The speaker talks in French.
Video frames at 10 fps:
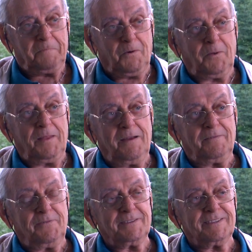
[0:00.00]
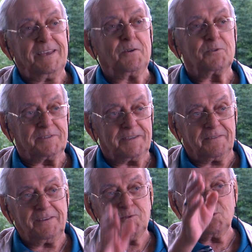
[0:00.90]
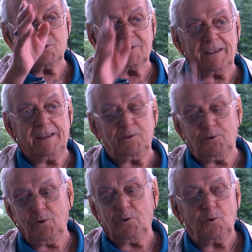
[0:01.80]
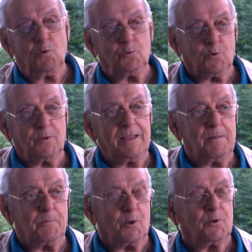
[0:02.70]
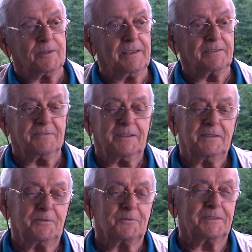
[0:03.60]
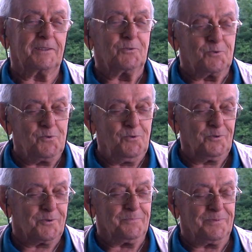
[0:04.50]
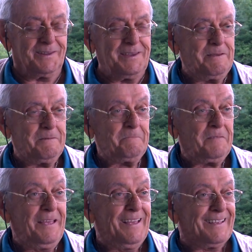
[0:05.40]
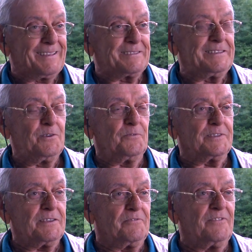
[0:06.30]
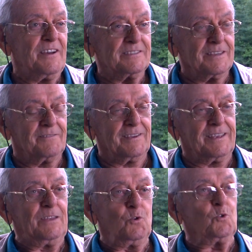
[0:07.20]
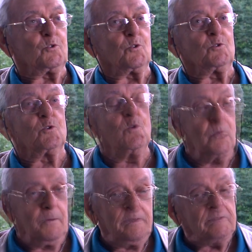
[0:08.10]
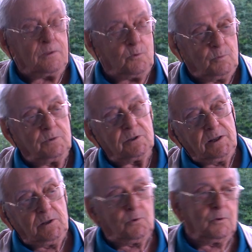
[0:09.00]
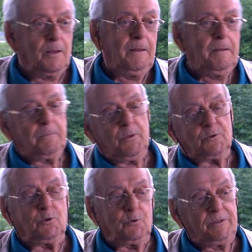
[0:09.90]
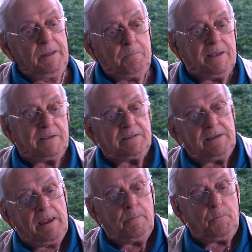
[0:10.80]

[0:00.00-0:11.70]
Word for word: On en faisait, on servait toujours celle de l'autre, on l'empruntait. Ça fait que là, on était toujours pris que si on faisait face avec un autre auto, il était obligé de, se déplacer un